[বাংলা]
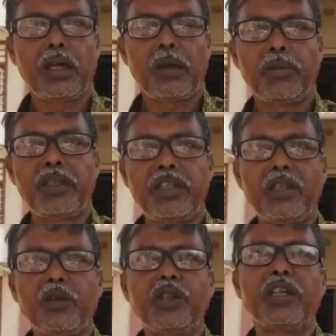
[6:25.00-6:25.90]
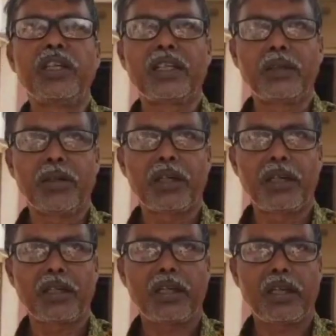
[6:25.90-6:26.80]
আপনি নিজেও যেয়ে দেখতে পারেন
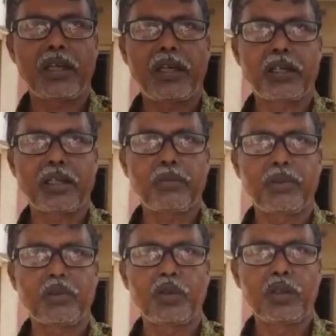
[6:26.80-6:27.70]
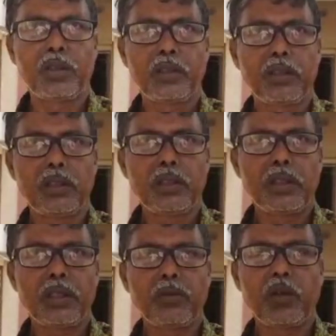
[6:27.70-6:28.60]
একটা বিষয়
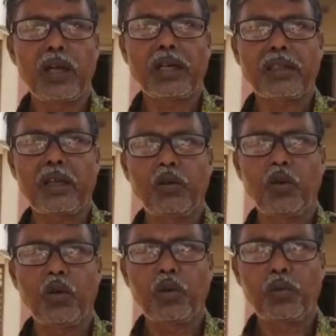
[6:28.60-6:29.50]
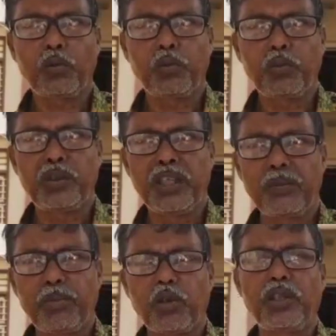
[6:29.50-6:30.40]
এবং একটা লোক
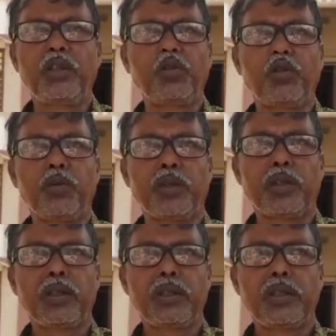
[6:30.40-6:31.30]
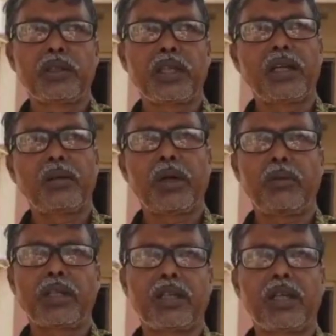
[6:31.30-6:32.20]
দিনের পর দিন ঘুরবে সেখানে
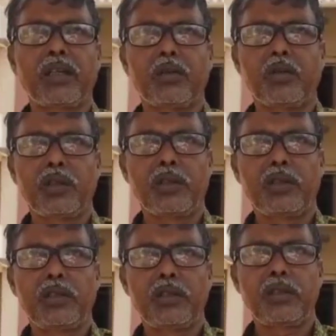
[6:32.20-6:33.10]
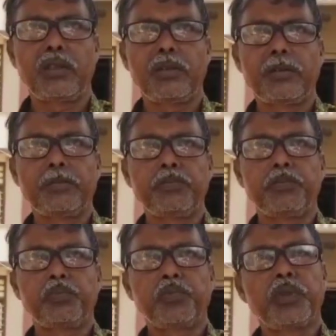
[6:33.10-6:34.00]
বামা ছাড়া কেউ এবং পয়সার একটা
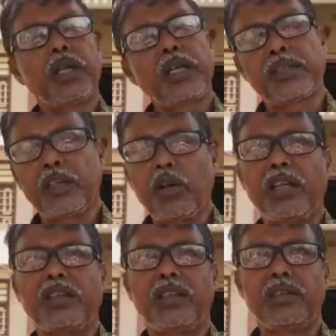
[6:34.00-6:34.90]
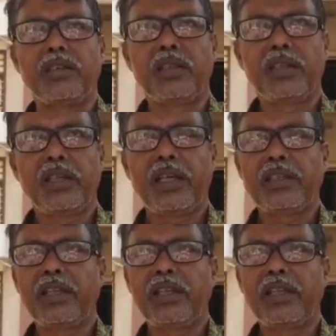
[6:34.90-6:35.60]
হ্যাঁ, সে তো আছে এই